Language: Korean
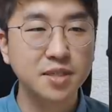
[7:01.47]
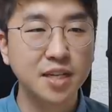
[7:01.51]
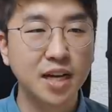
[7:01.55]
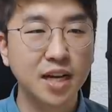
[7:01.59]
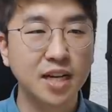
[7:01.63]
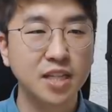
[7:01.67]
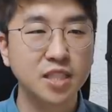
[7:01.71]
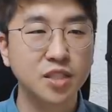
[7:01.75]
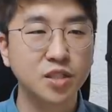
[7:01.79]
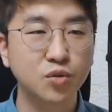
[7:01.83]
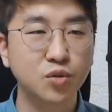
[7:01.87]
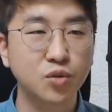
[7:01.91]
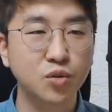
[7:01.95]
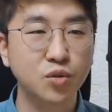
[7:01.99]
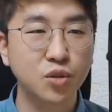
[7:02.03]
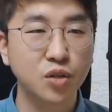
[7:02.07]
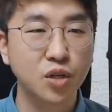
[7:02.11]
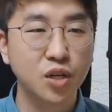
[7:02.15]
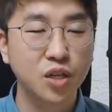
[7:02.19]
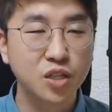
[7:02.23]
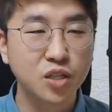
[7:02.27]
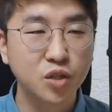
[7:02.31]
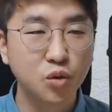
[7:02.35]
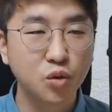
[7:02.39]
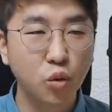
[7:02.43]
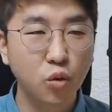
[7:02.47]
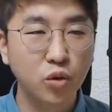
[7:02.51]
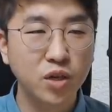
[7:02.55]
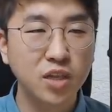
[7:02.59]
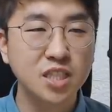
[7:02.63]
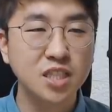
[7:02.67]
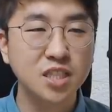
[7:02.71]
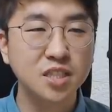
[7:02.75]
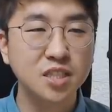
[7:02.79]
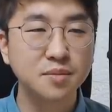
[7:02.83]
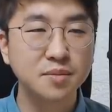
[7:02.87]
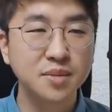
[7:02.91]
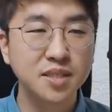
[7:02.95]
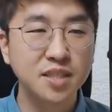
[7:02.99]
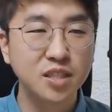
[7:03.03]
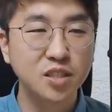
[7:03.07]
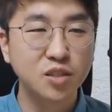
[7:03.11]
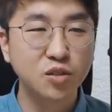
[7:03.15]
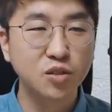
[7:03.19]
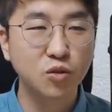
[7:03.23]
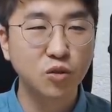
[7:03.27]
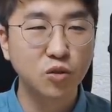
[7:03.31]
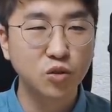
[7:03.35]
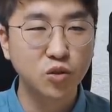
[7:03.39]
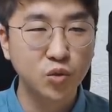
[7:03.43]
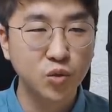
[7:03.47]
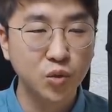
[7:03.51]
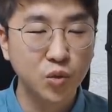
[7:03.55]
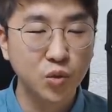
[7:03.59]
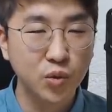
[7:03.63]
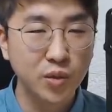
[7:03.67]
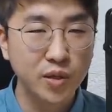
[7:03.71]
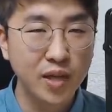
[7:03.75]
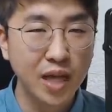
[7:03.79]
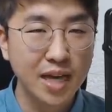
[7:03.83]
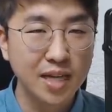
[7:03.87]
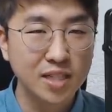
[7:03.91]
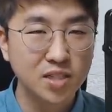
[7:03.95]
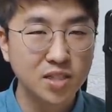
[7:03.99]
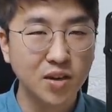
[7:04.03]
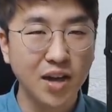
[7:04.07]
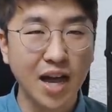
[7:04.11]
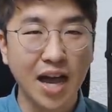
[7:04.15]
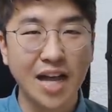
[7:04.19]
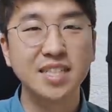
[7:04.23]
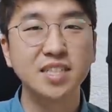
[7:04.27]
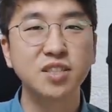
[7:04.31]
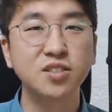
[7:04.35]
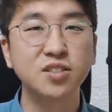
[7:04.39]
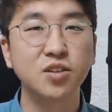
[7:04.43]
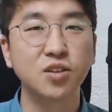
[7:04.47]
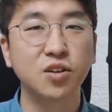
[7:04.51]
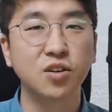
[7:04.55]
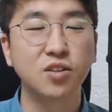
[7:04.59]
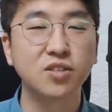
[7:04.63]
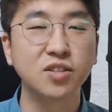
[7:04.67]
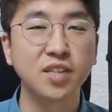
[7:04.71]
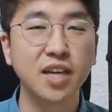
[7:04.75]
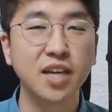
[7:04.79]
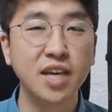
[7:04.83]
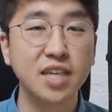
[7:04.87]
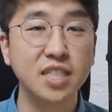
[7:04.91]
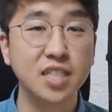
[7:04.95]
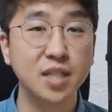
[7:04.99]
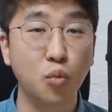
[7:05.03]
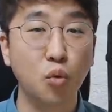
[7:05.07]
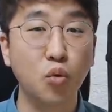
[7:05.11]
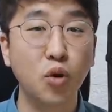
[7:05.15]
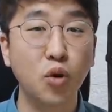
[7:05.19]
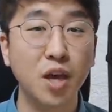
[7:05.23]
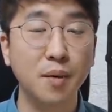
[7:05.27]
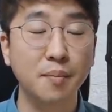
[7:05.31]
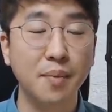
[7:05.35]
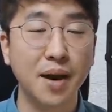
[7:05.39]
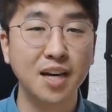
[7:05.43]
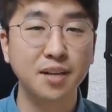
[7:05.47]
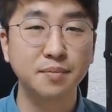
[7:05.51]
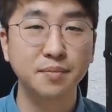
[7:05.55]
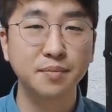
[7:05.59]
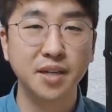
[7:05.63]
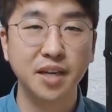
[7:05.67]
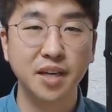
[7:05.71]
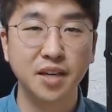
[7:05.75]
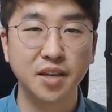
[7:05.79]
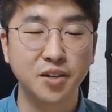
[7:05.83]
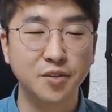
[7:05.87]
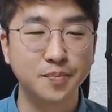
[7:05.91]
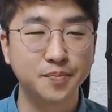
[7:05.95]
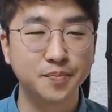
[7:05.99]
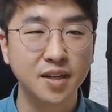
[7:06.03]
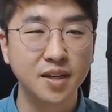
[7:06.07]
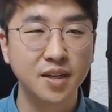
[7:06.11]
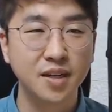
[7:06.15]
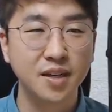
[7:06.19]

가지고 그 호기심이 있는 곳으로 향해서 가는 거 그게 이제 목의 마음이에요.